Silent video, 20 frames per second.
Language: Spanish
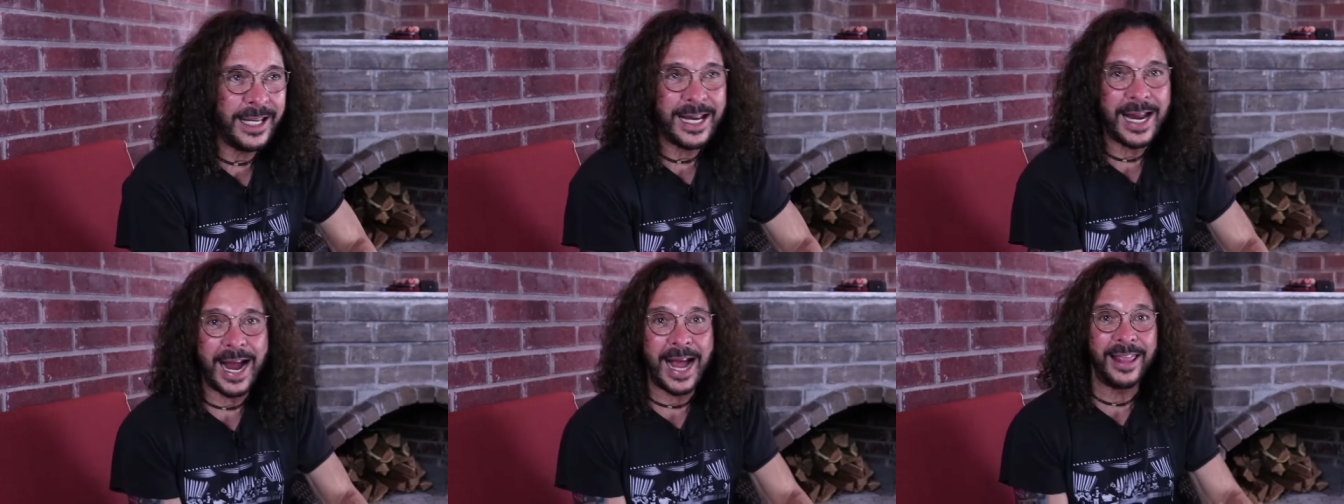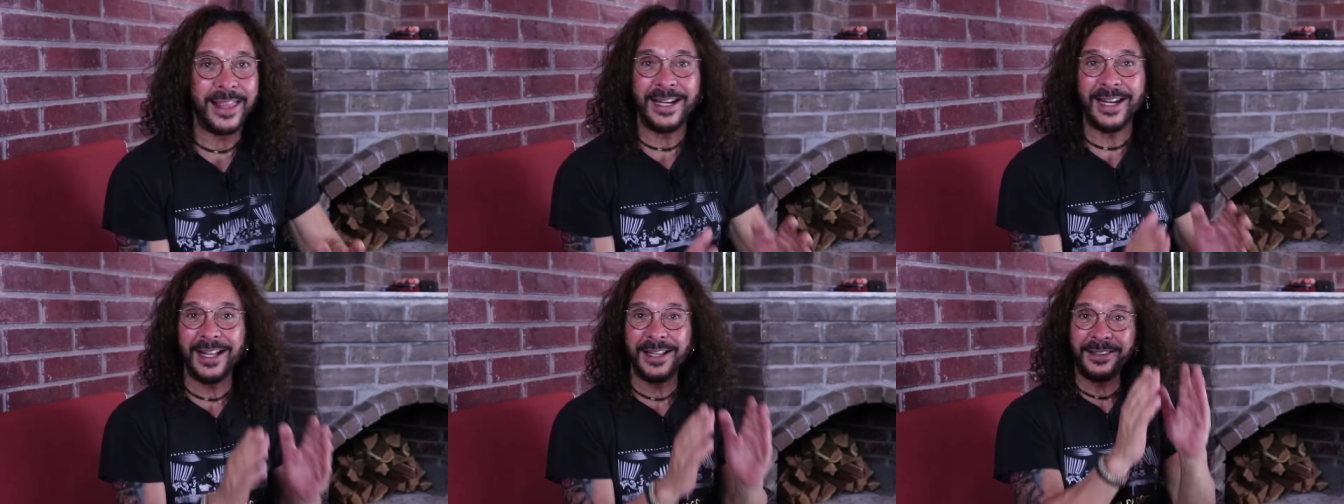Y
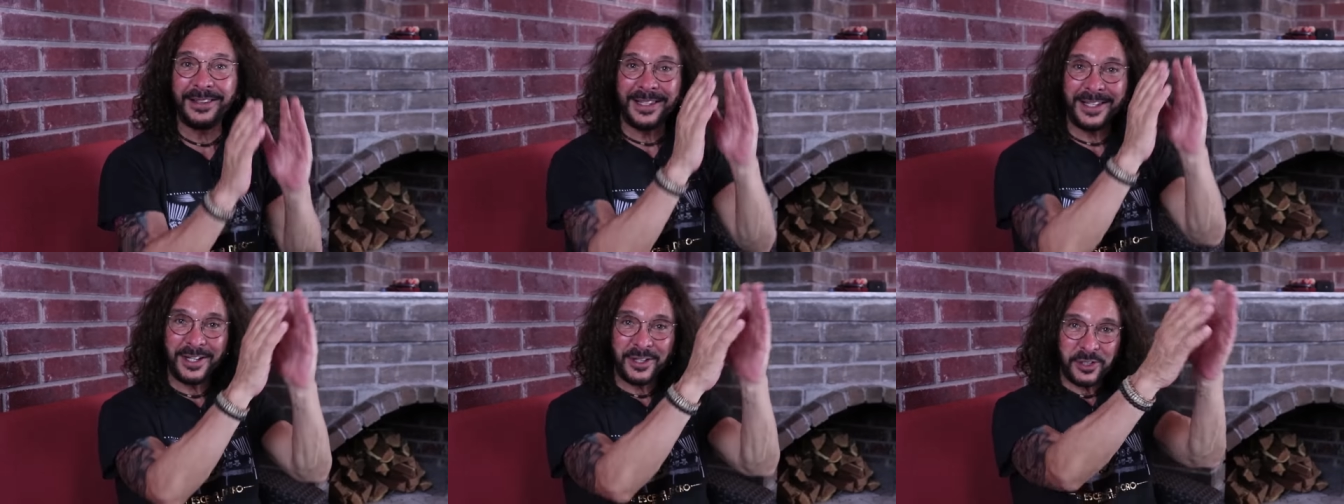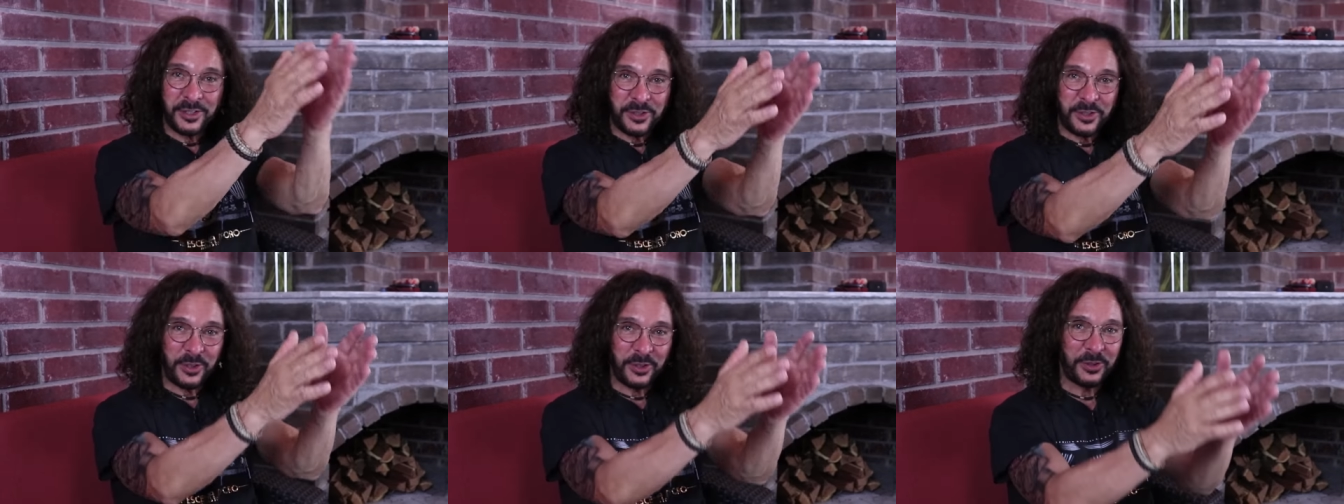adelante de
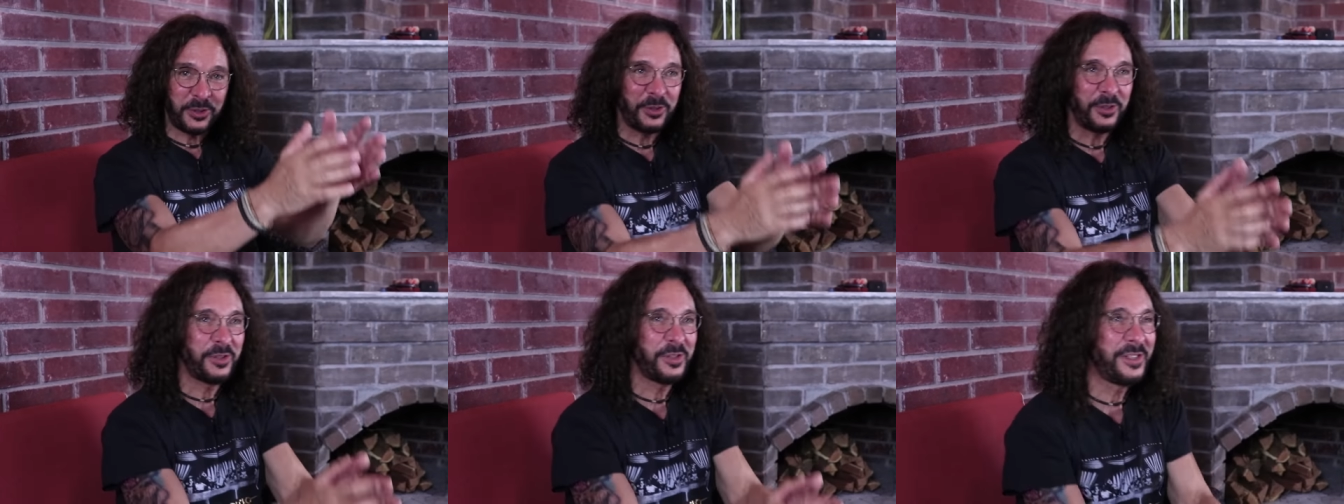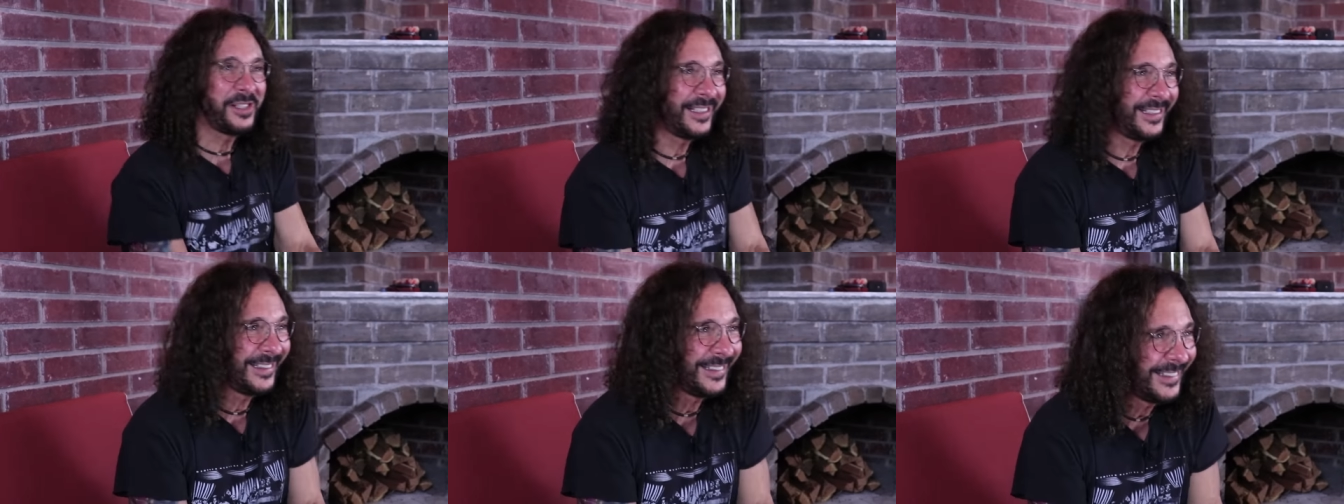
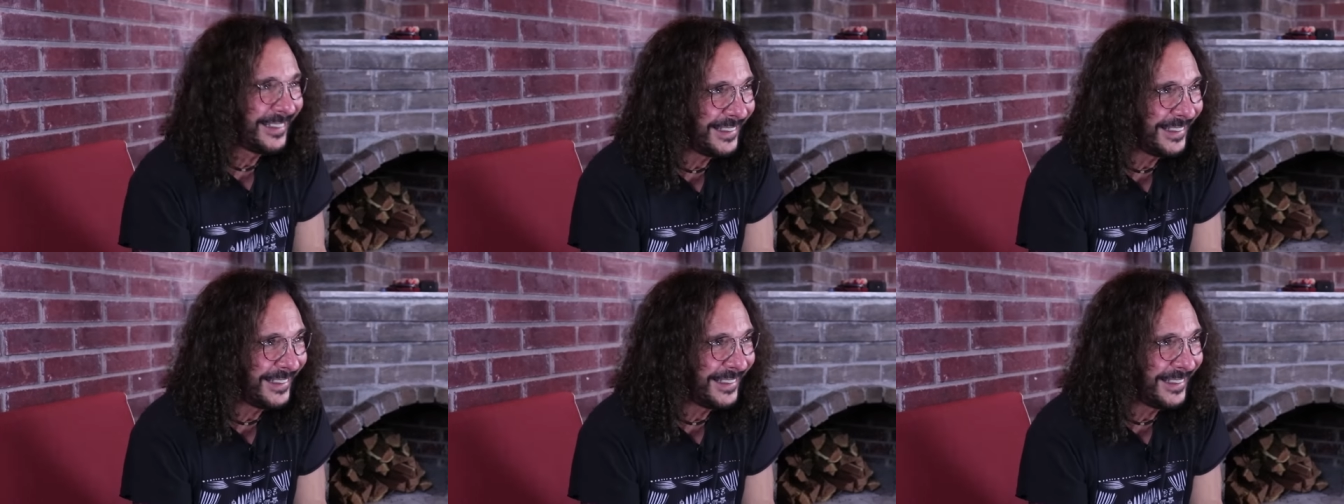nosotros